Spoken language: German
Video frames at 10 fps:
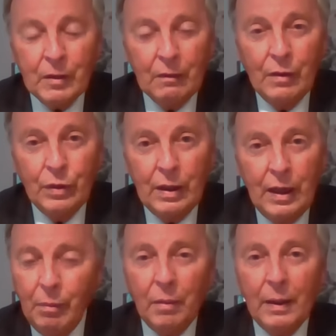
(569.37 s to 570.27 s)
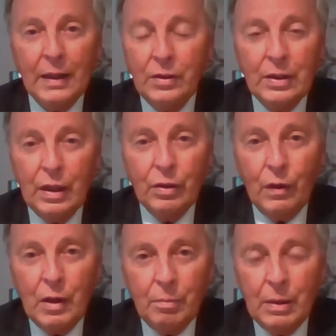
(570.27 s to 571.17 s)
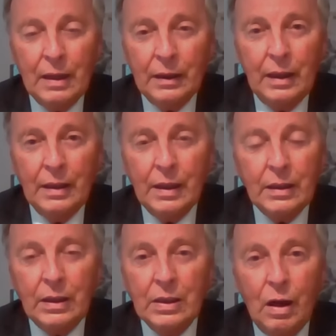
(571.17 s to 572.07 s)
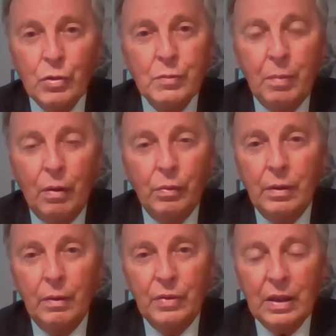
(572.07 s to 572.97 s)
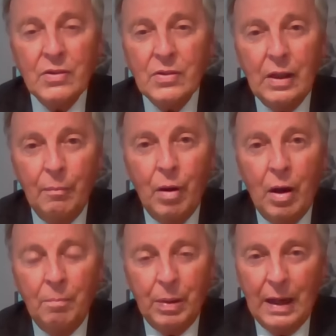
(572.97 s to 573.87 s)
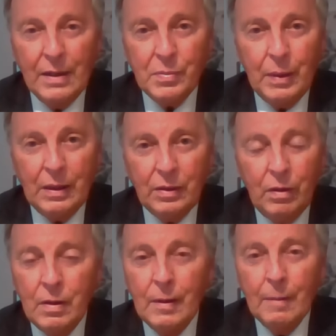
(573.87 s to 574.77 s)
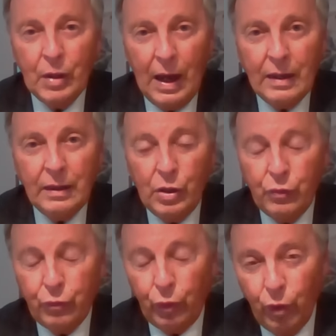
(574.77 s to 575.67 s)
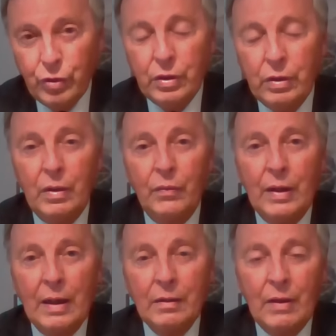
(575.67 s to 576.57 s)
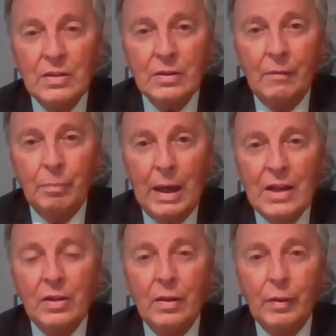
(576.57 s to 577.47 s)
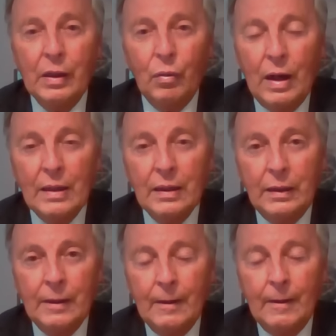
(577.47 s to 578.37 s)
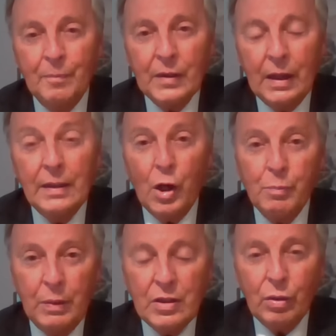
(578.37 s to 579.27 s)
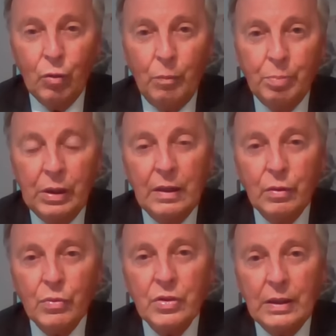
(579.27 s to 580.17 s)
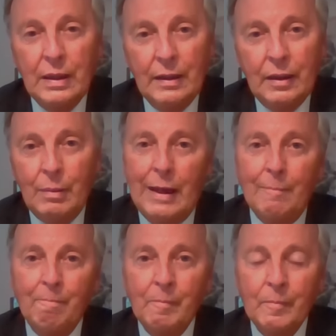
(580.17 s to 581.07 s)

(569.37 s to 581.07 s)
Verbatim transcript: wenn wir immer weiter die erneuerbaren Energien ausbauen, wird es immer preiswerter. Nein, ich fürchte, wir werden, was die Preisentwicklung angeht, in der Spitzengruppe der Industrieländer bleiben.